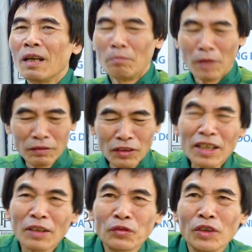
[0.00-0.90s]
bởi vì
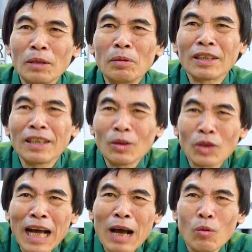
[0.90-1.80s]
cái phí bên kia nó
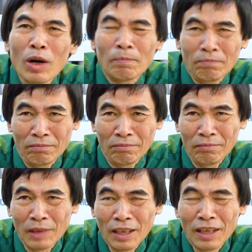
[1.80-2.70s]
cao lắm
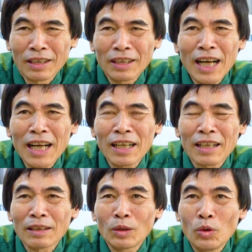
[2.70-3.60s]
thứ hai là
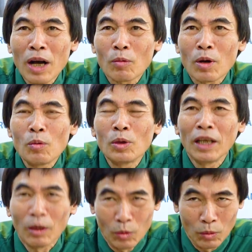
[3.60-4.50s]
các chú học không
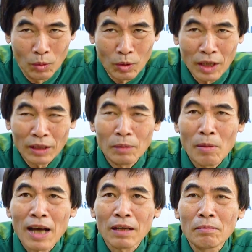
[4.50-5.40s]
hiểu cái thứ
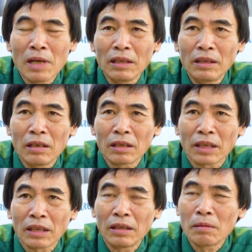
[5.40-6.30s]
ba nó biến trường
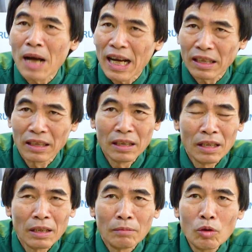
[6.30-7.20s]
thành thương mại
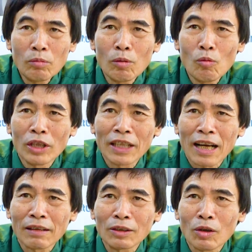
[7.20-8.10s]
mỗi một buổi
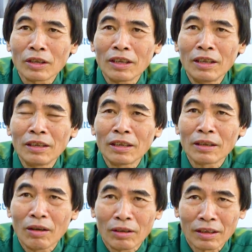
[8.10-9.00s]
giảng nó cho tí kiến thức
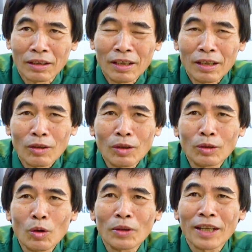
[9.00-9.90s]
thôi còn
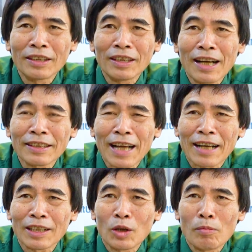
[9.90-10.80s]
tôi các anh chị đang
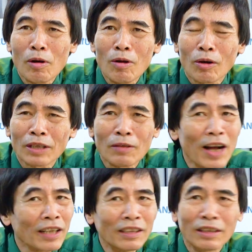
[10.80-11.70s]
giảng kiểu máu đỏ da
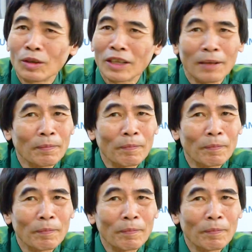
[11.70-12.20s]
vàng chưa chuyên nghiệp